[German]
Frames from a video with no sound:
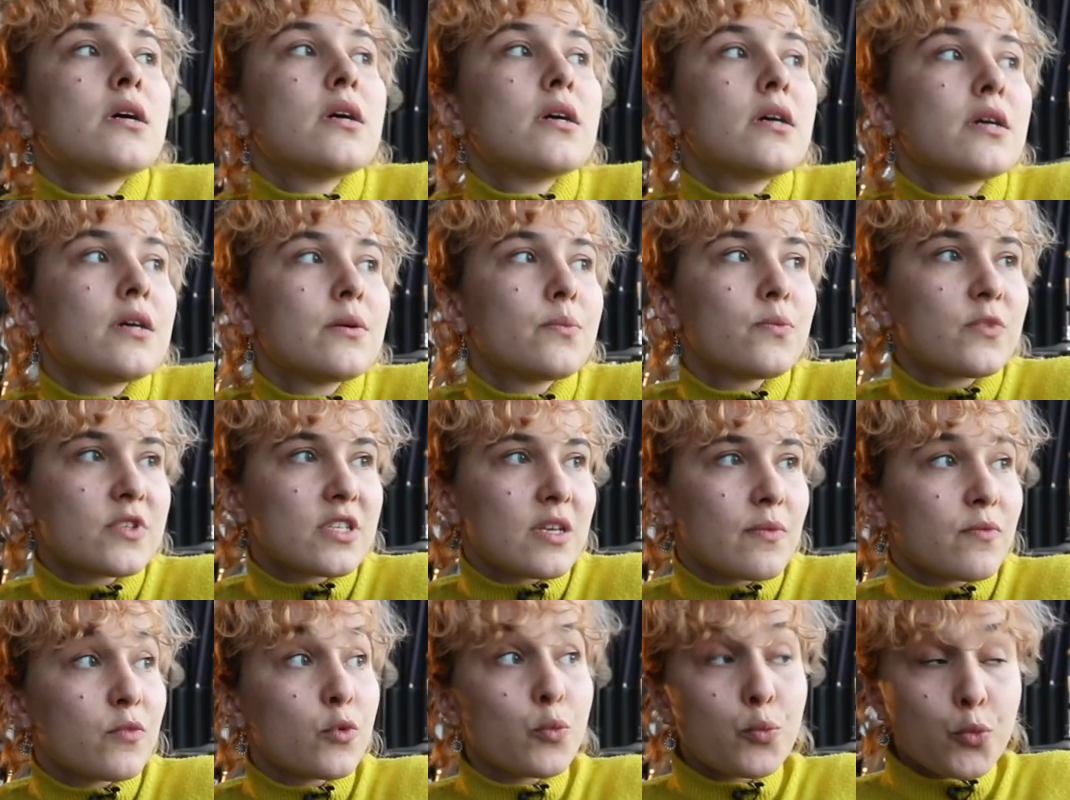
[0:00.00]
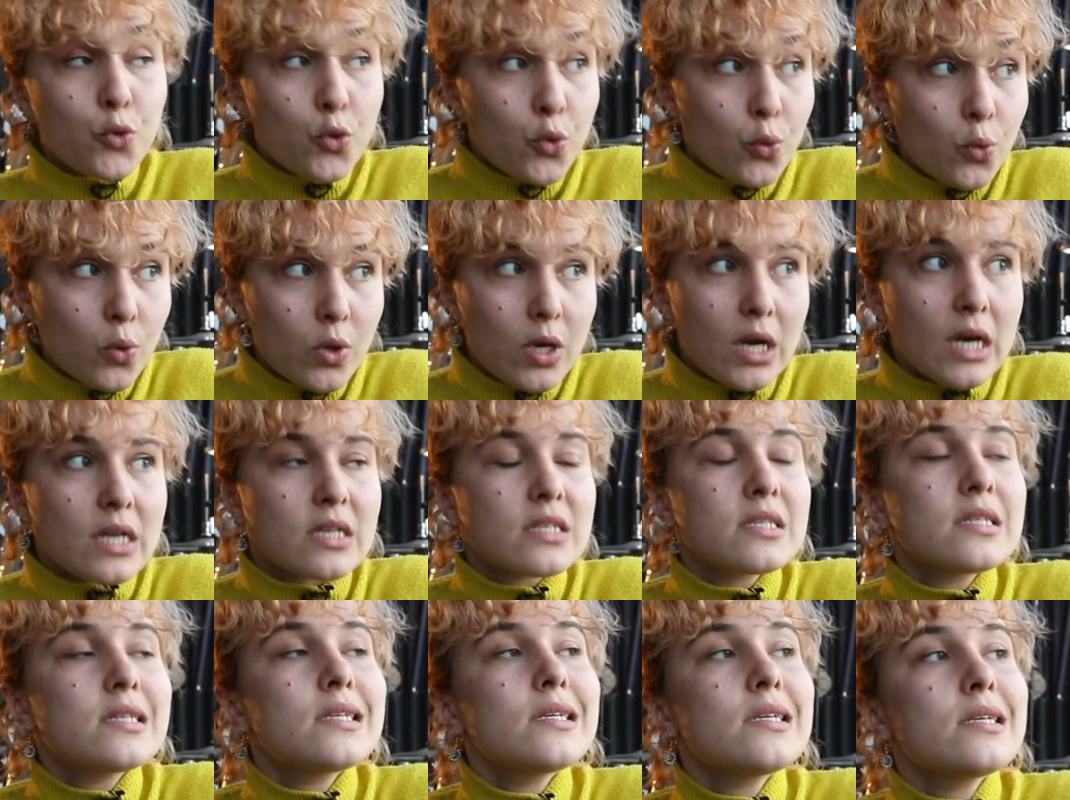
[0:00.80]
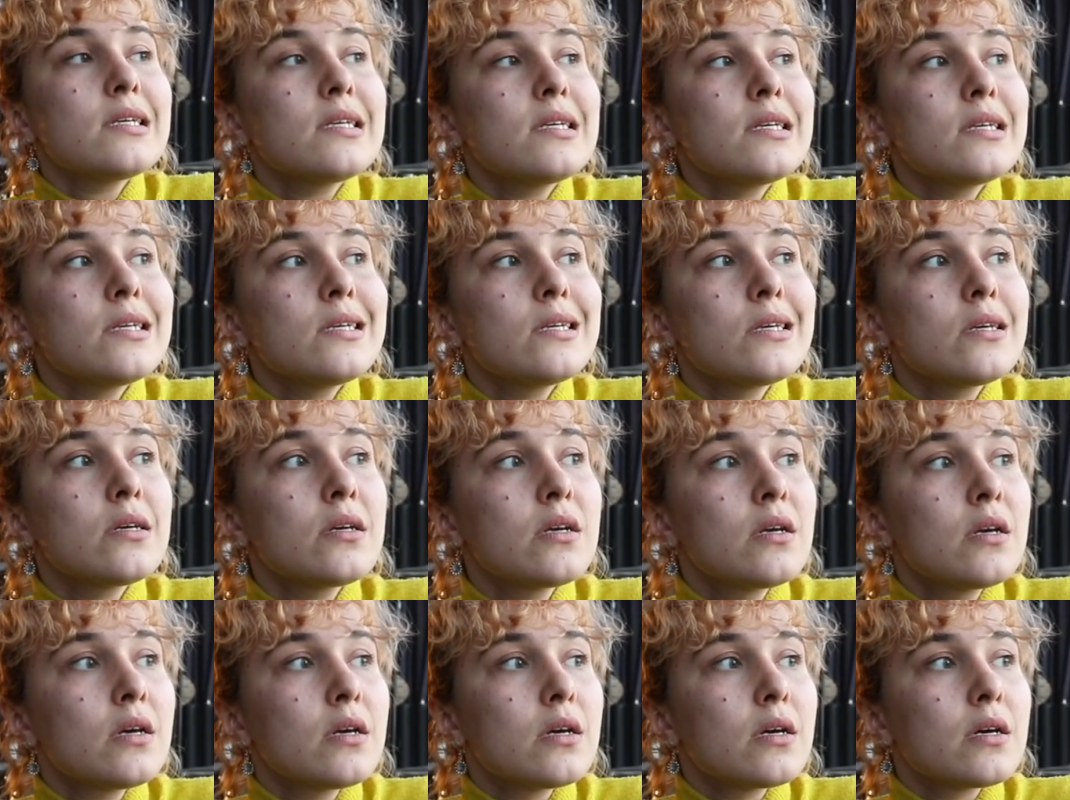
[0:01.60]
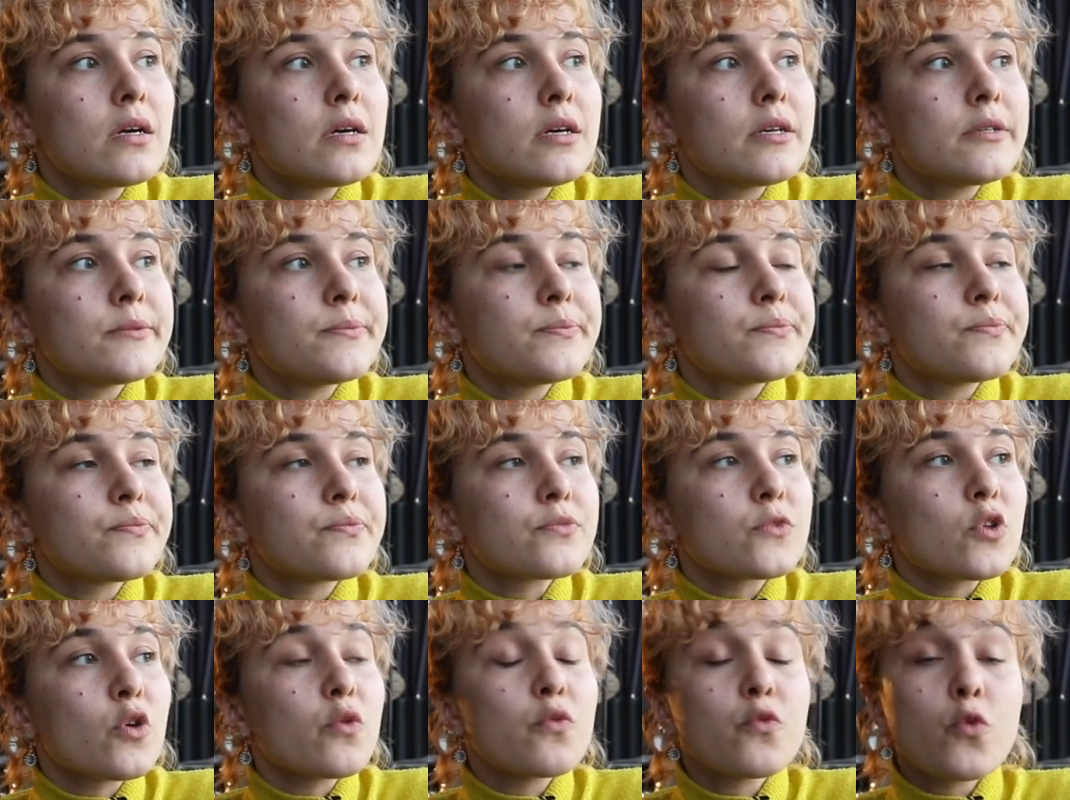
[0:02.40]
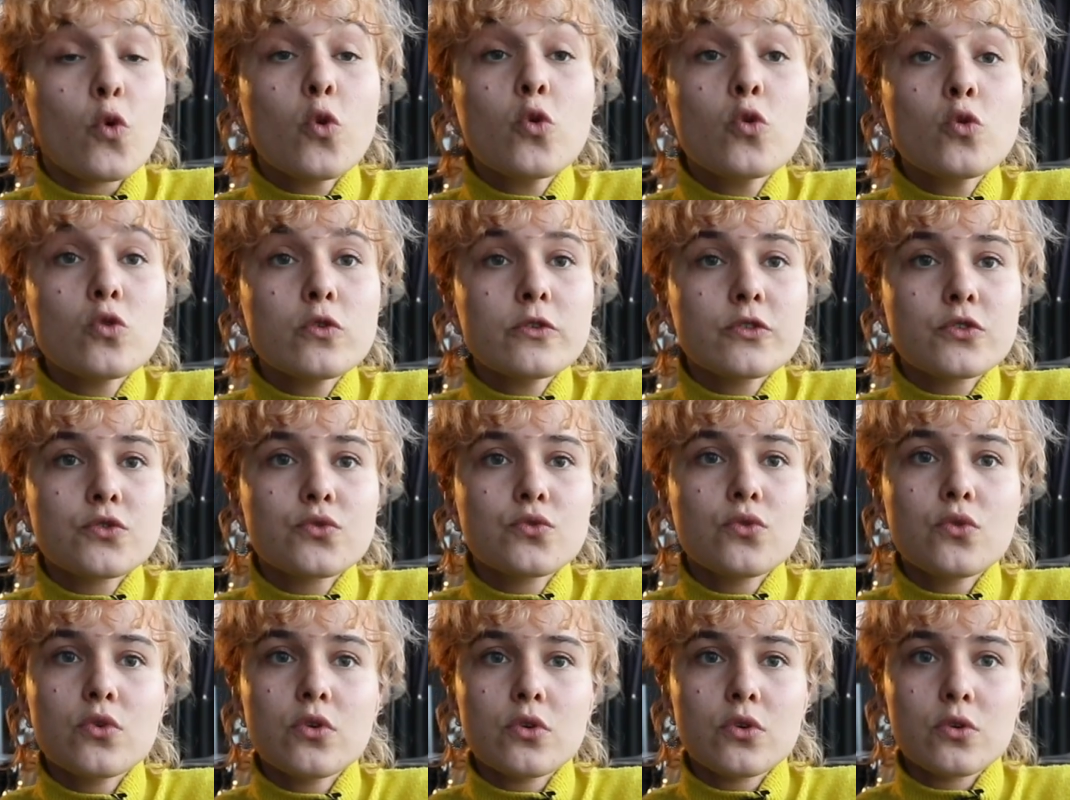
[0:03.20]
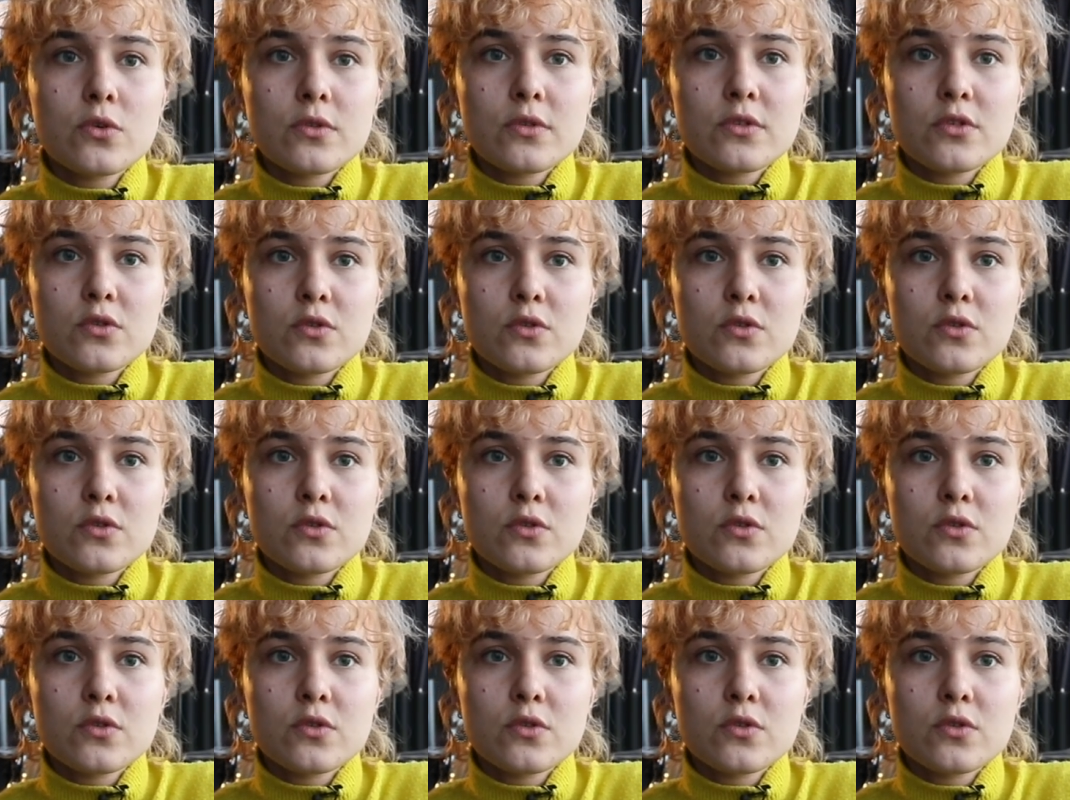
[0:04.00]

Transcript: Ähm, was haben wir? Bürokratie, ähm, Wohnungssuche und